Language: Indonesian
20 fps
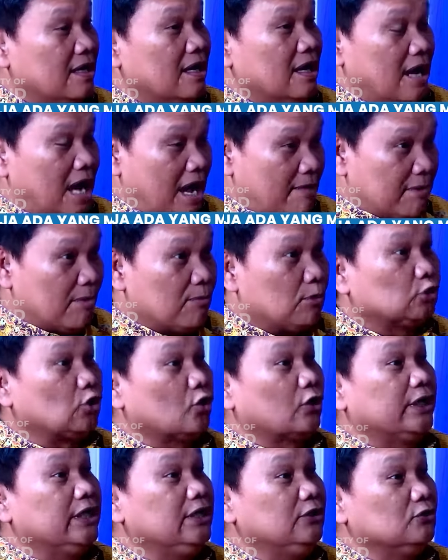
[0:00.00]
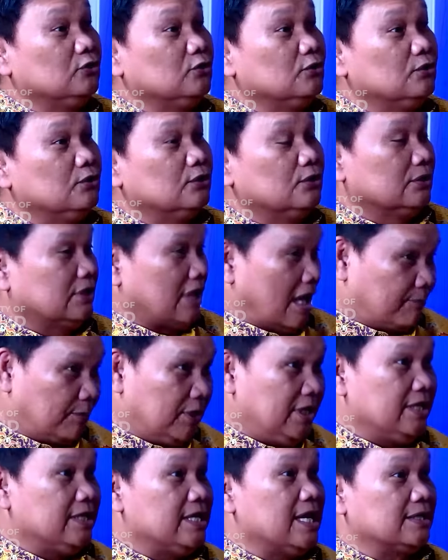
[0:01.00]
uh, memotori itu. Mm-hmm. Tapi
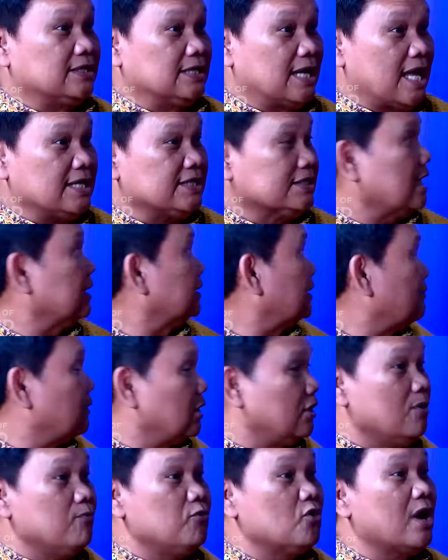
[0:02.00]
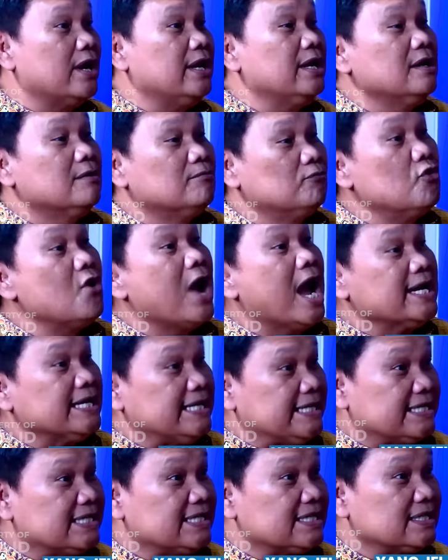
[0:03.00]
yang jelas kata beliau bukan Bung
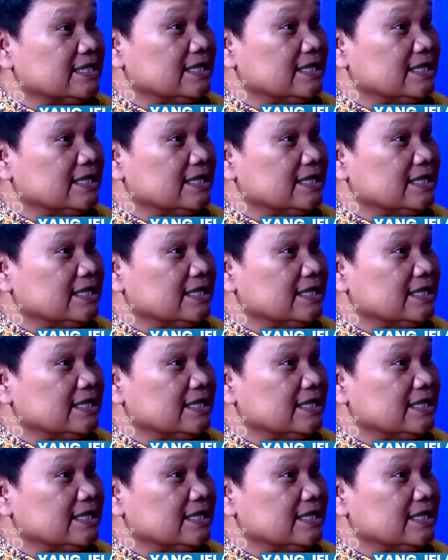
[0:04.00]
Anies.